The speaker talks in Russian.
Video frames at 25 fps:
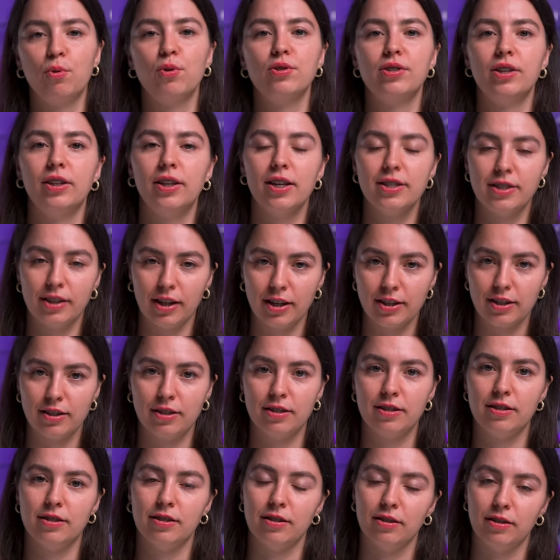просто
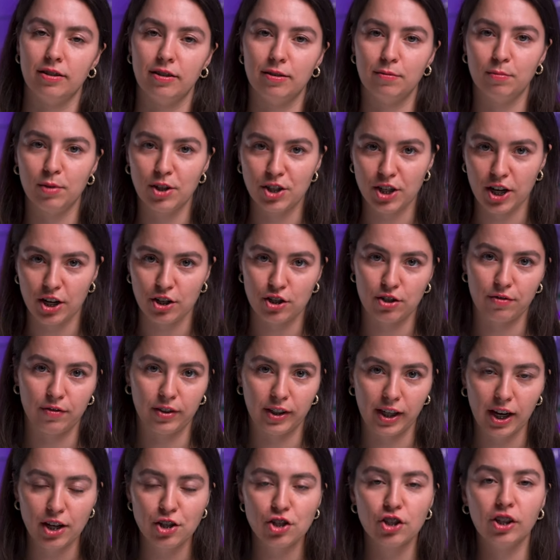достать из
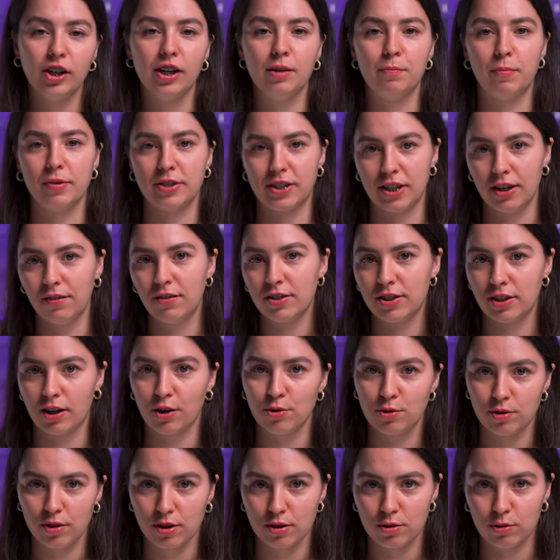ближайшего ящика и поставить
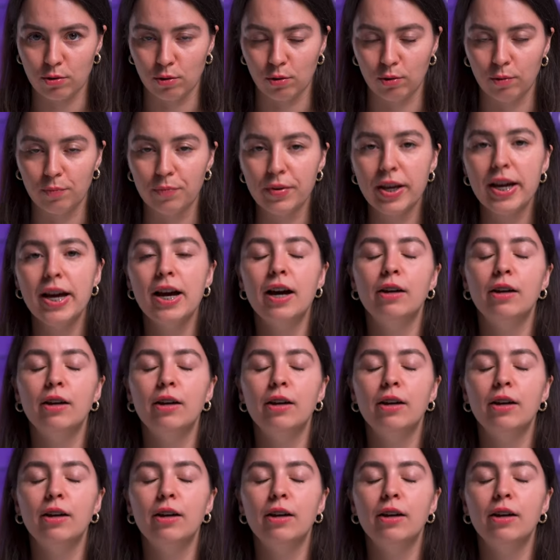сразу на стол.